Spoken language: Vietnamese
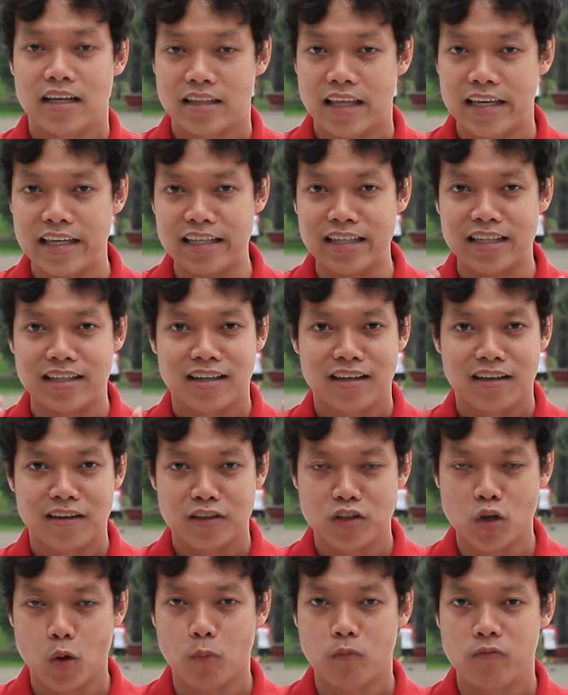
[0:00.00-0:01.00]
Thì
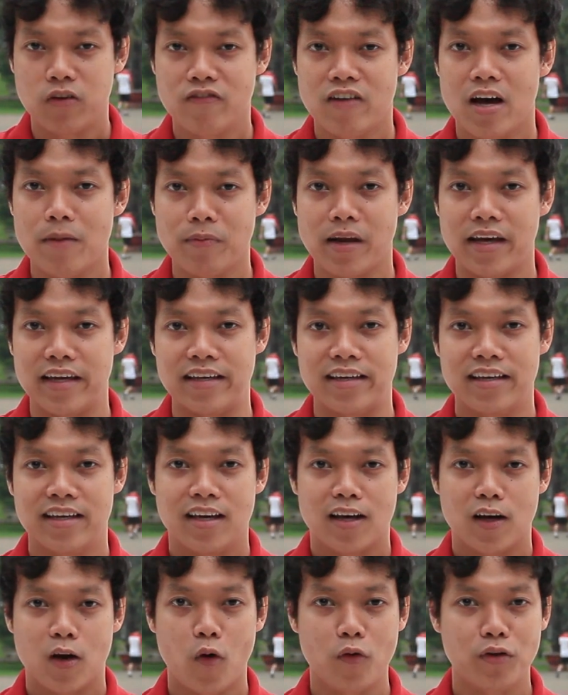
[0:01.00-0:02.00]
dùng phương pháp này,
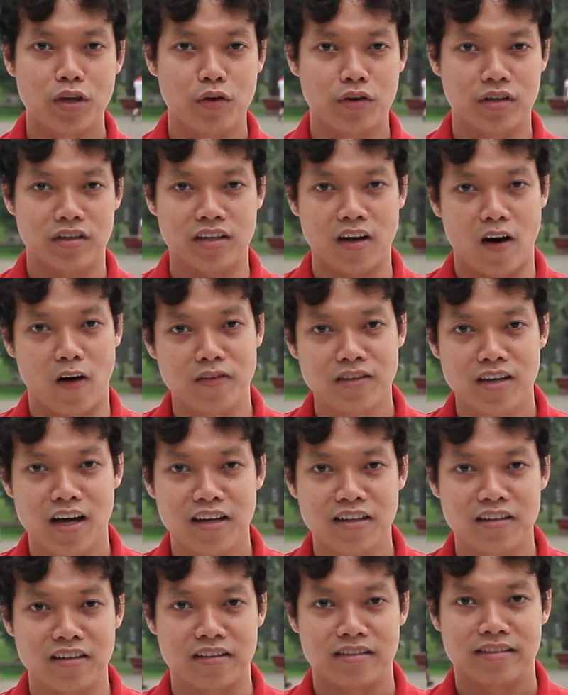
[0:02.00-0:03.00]
có nhiều người họ
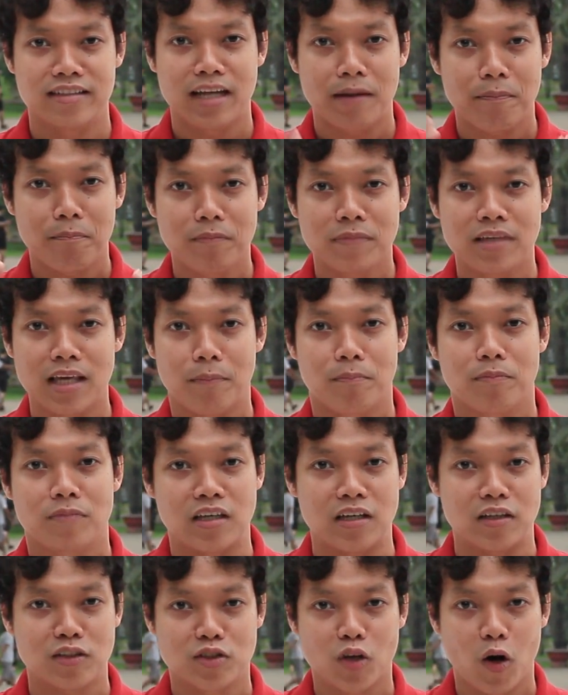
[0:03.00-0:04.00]
nhớ được năm trăm
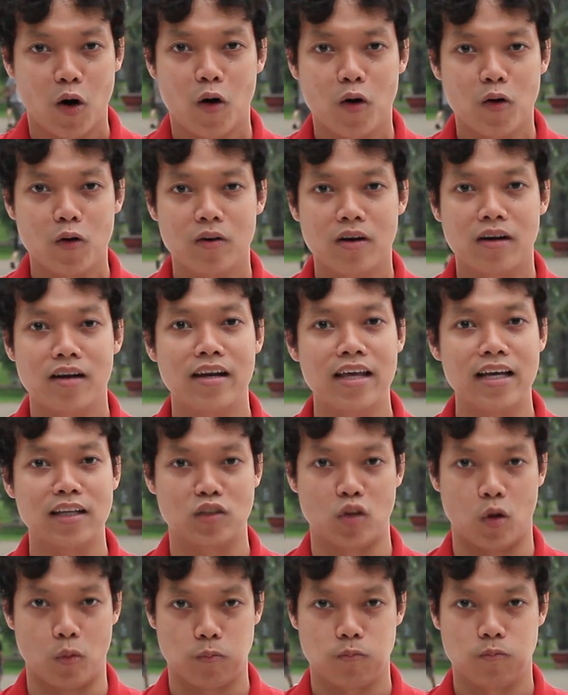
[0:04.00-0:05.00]
chữ số liên
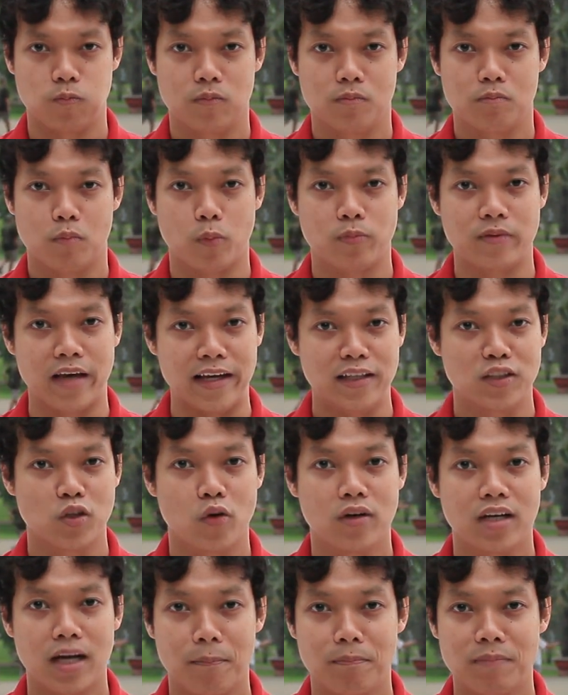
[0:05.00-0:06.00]
tục, một dãy
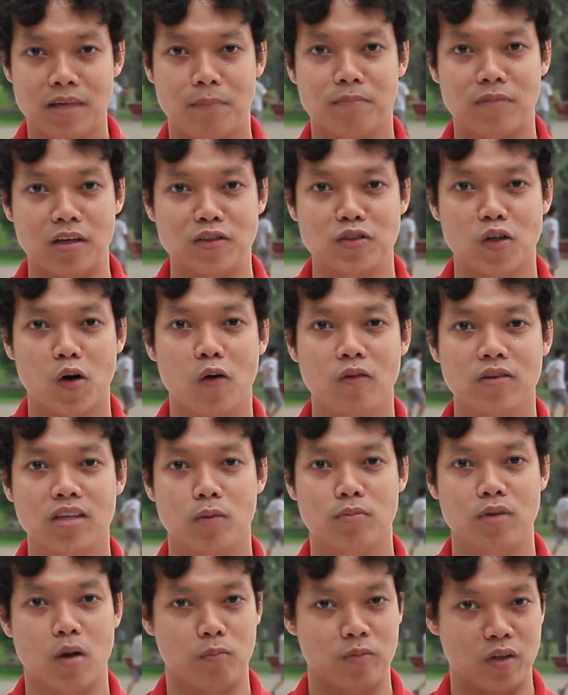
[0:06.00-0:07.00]
số năm trăm chữ số
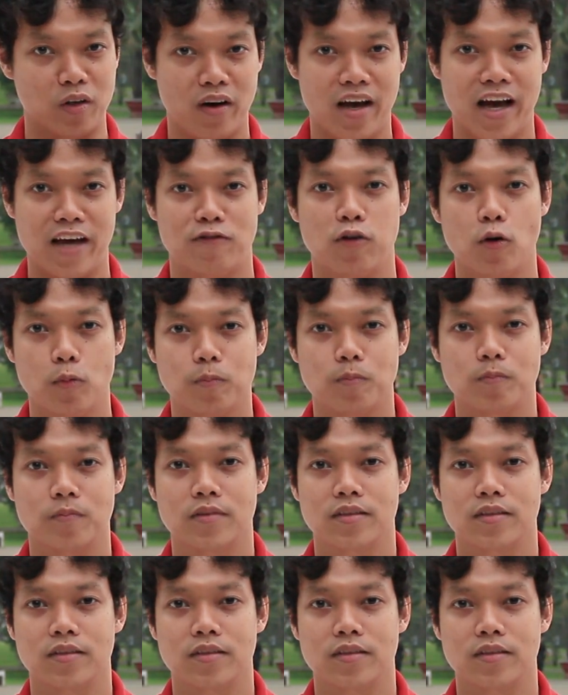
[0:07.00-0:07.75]
trong vòng chỉ có hai phút.